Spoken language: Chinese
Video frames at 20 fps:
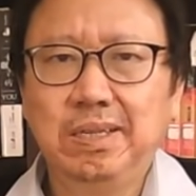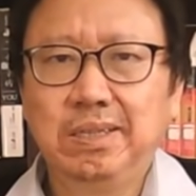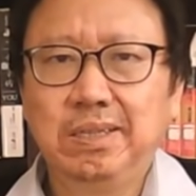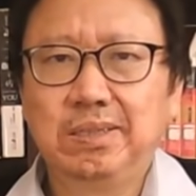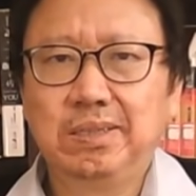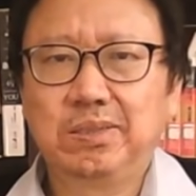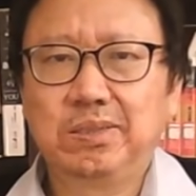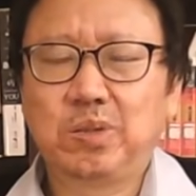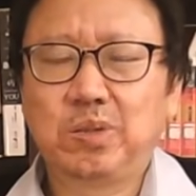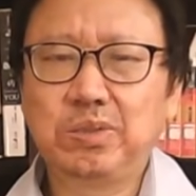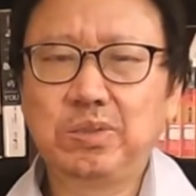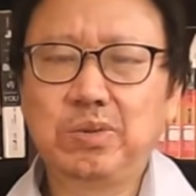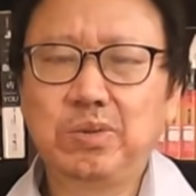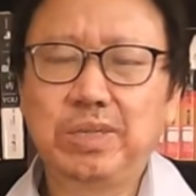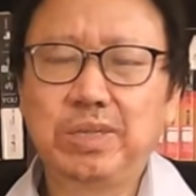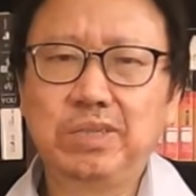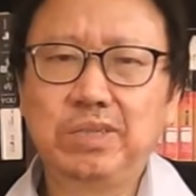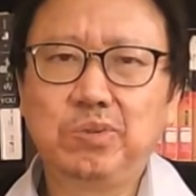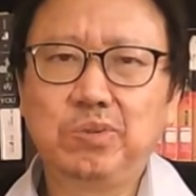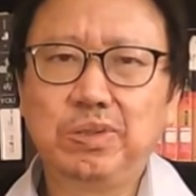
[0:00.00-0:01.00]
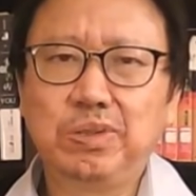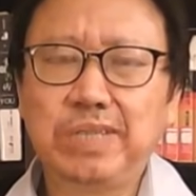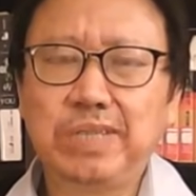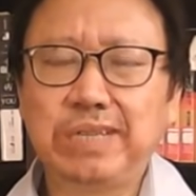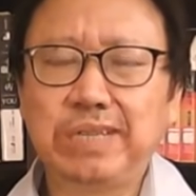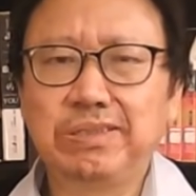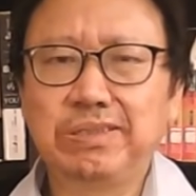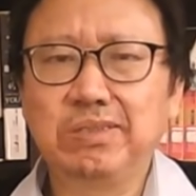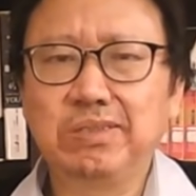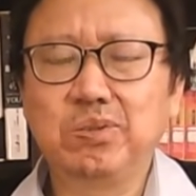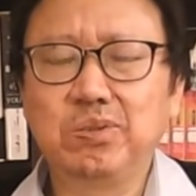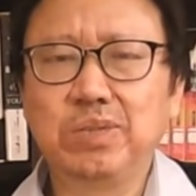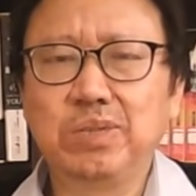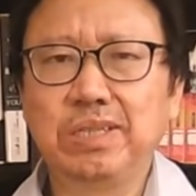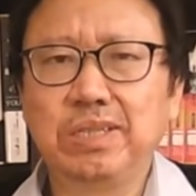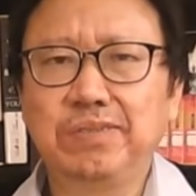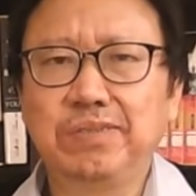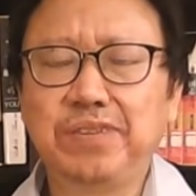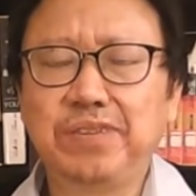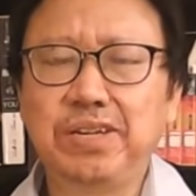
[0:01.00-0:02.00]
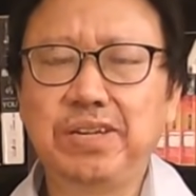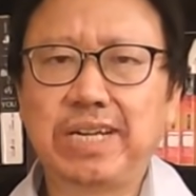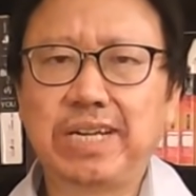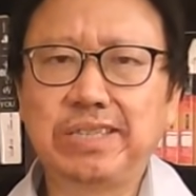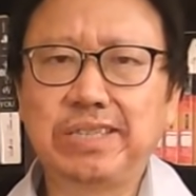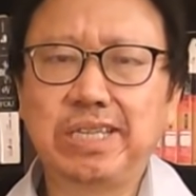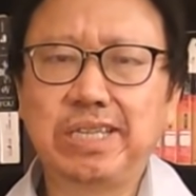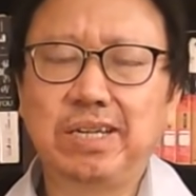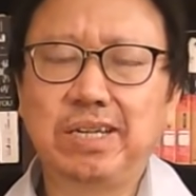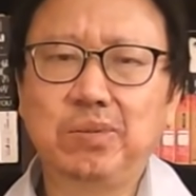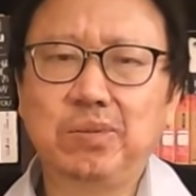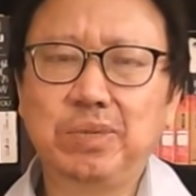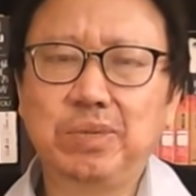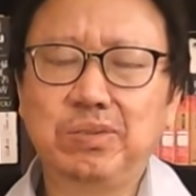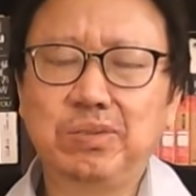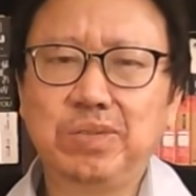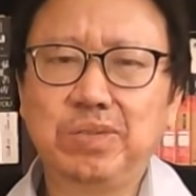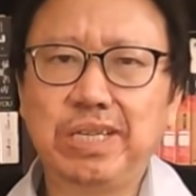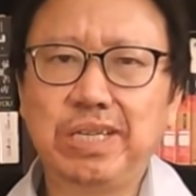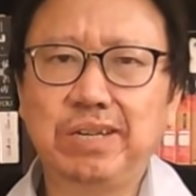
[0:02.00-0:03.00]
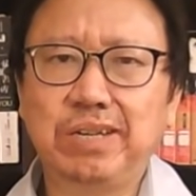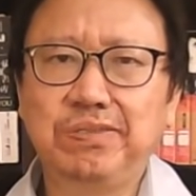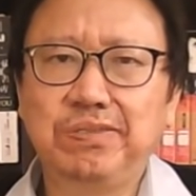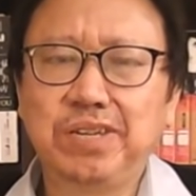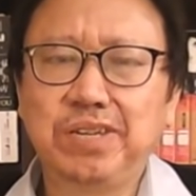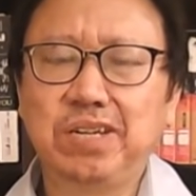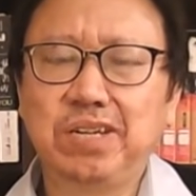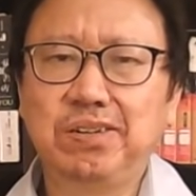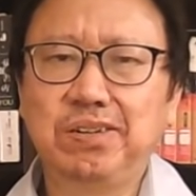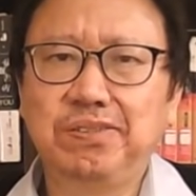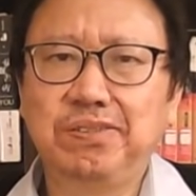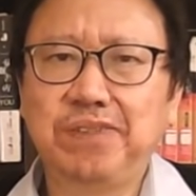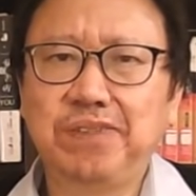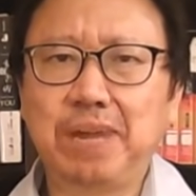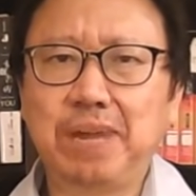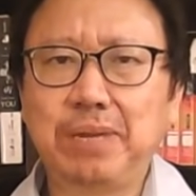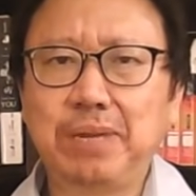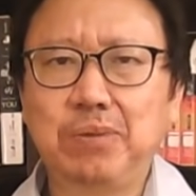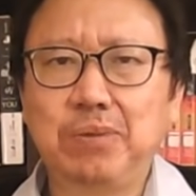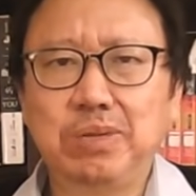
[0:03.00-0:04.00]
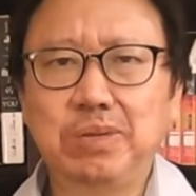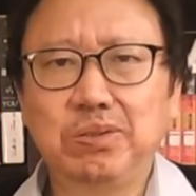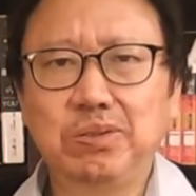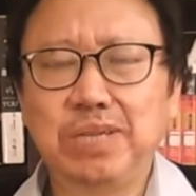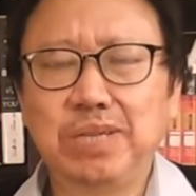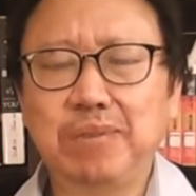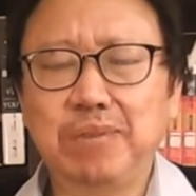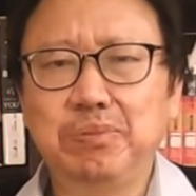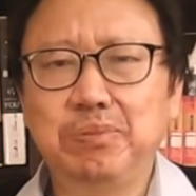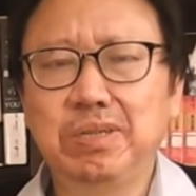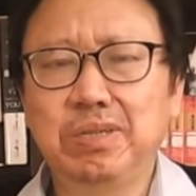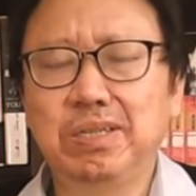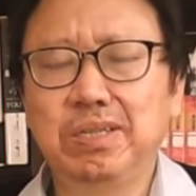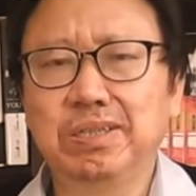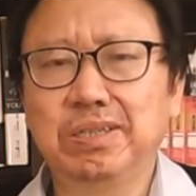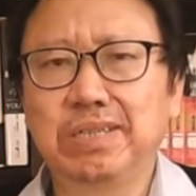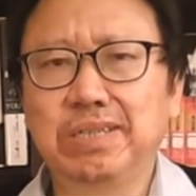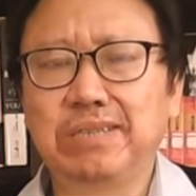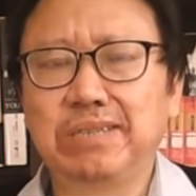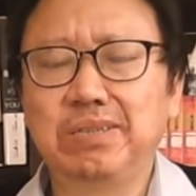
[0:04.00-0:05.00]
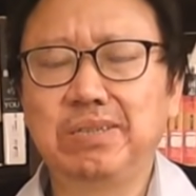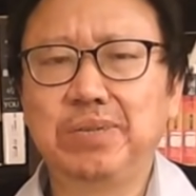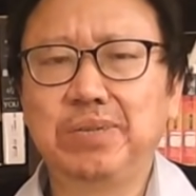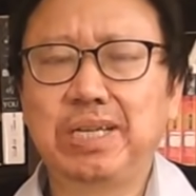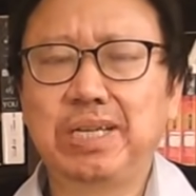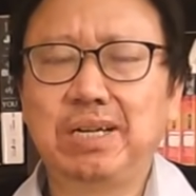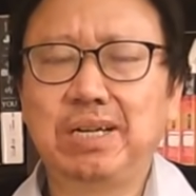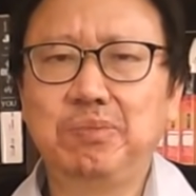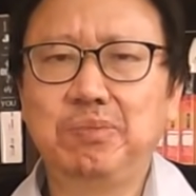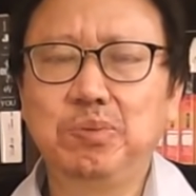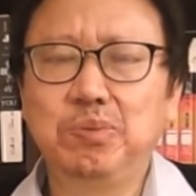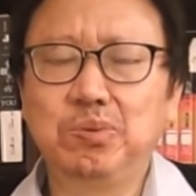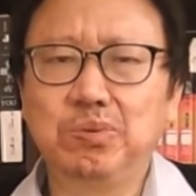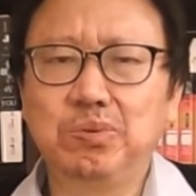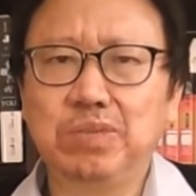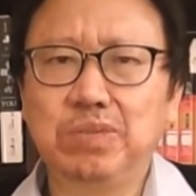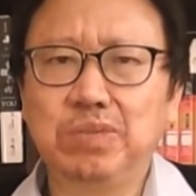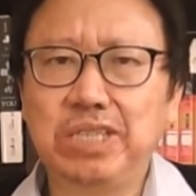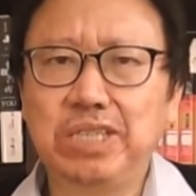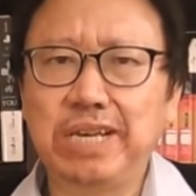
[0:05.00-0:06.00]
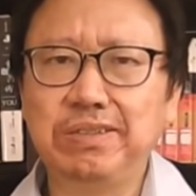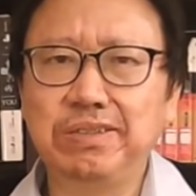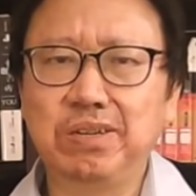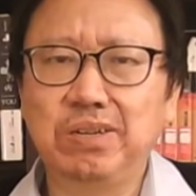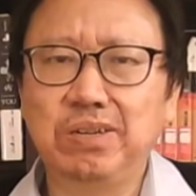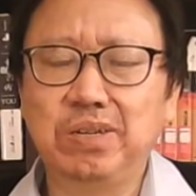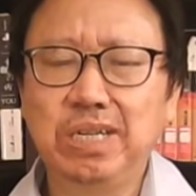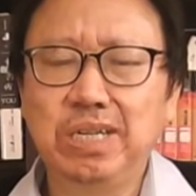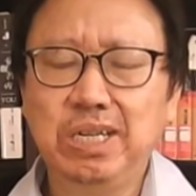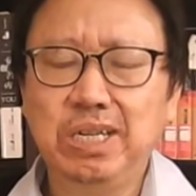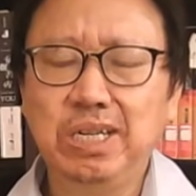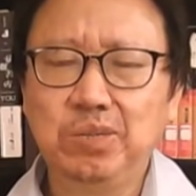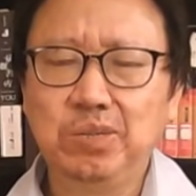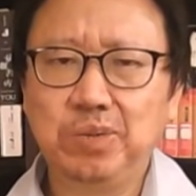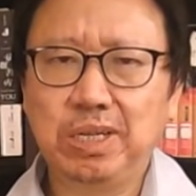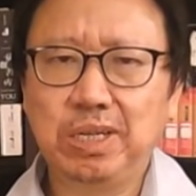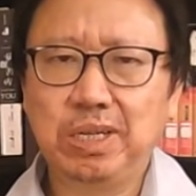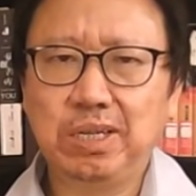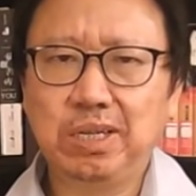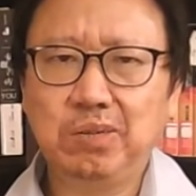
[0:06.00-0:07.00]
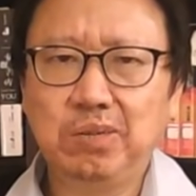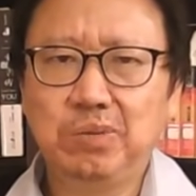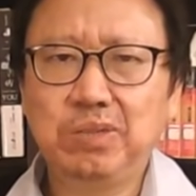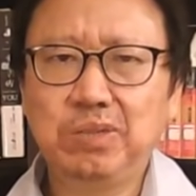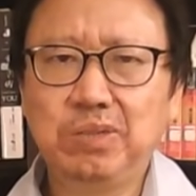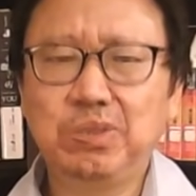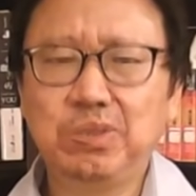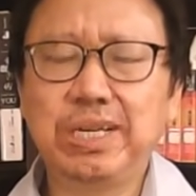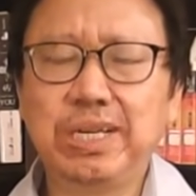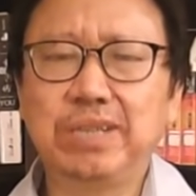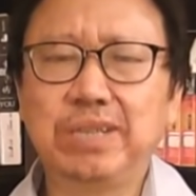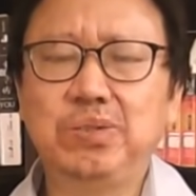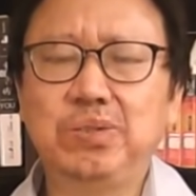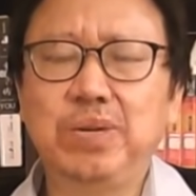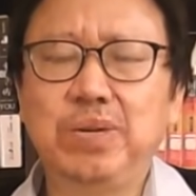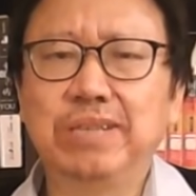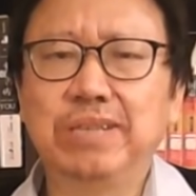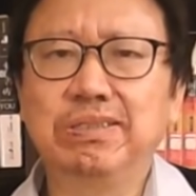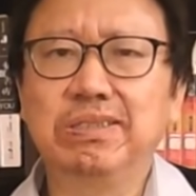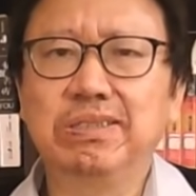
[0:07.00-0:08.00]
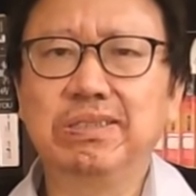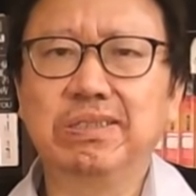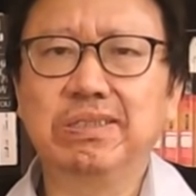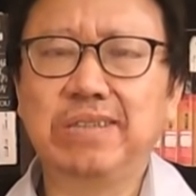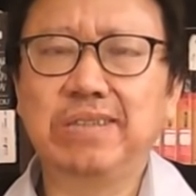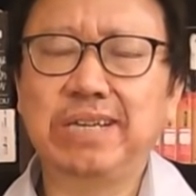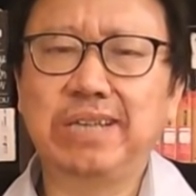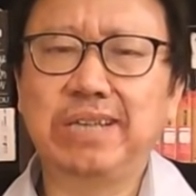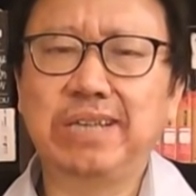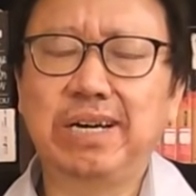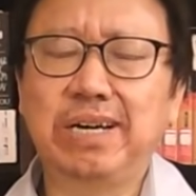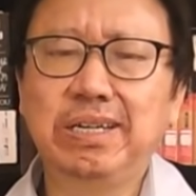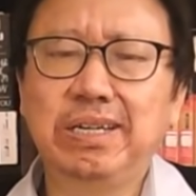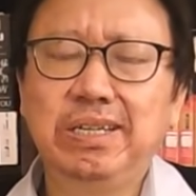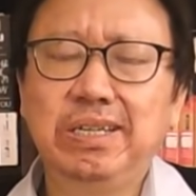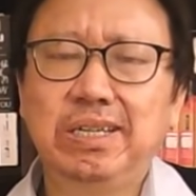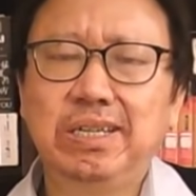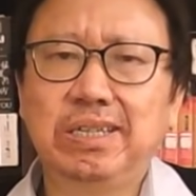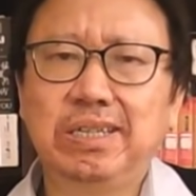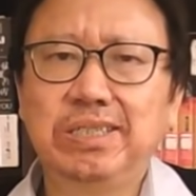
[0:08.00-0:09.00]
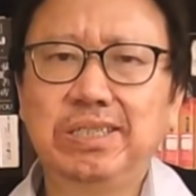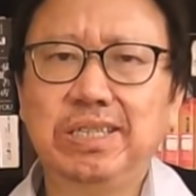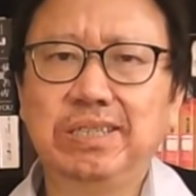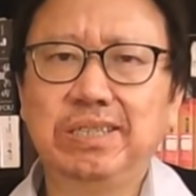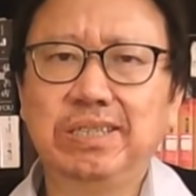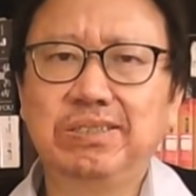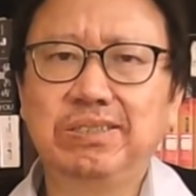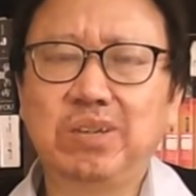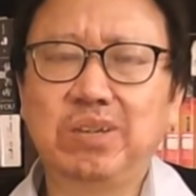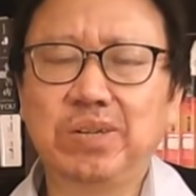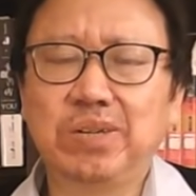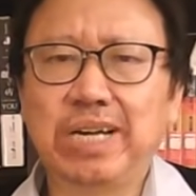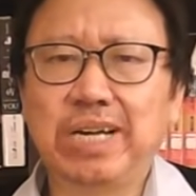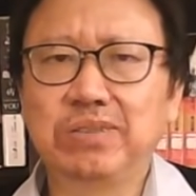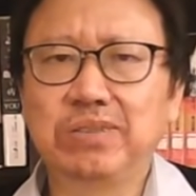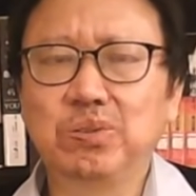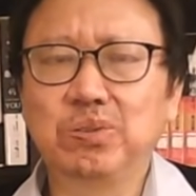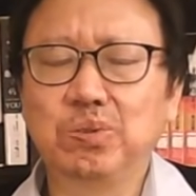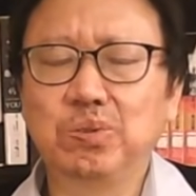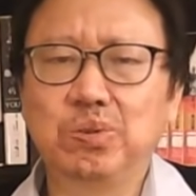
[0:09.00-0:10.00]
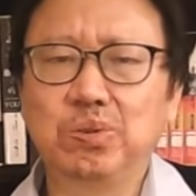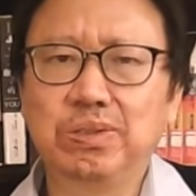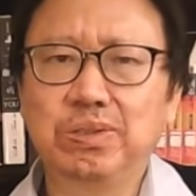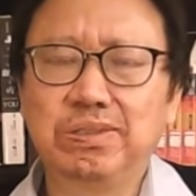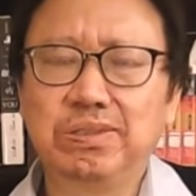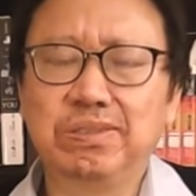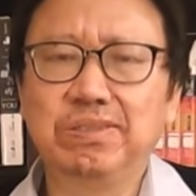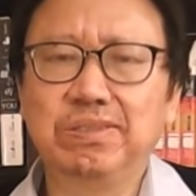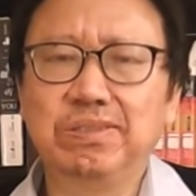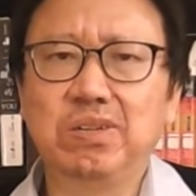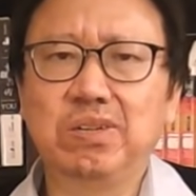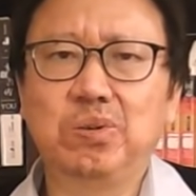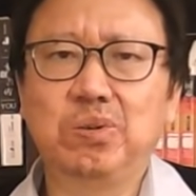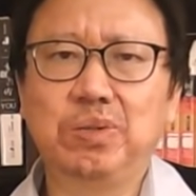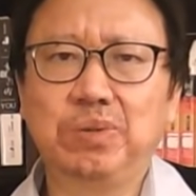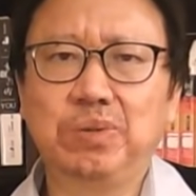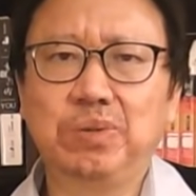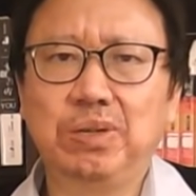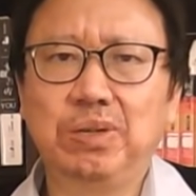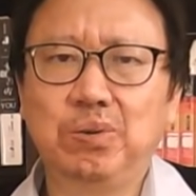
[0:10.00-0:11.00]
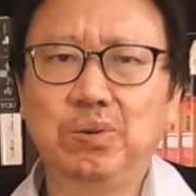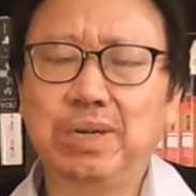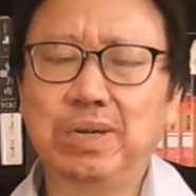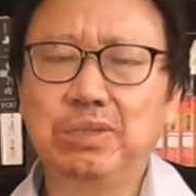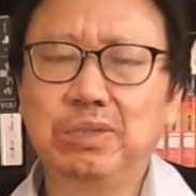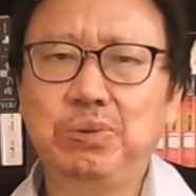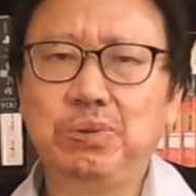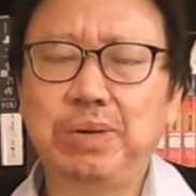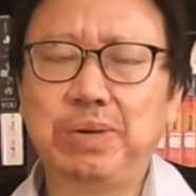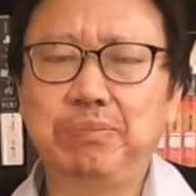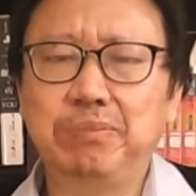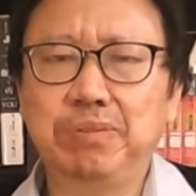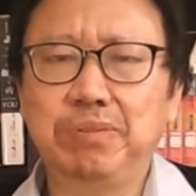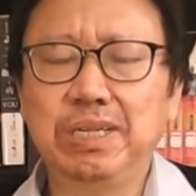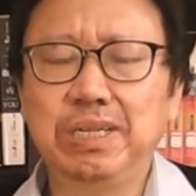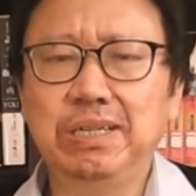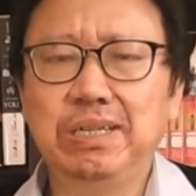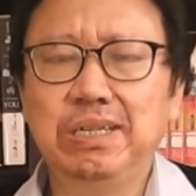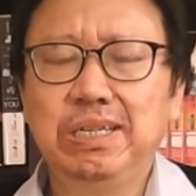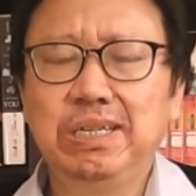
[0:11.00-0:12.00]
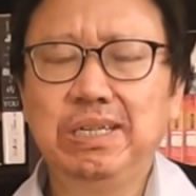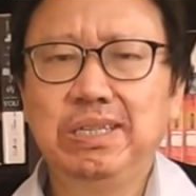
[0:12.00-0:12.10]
崇祯皇帝朱由检之所以非要拿下魏忠贤，非要法办魏忠贤不可，那是因为他目睹前朝，觉得魏忠贤权势太大，而且爪牙众多，迟早会对皇权不利。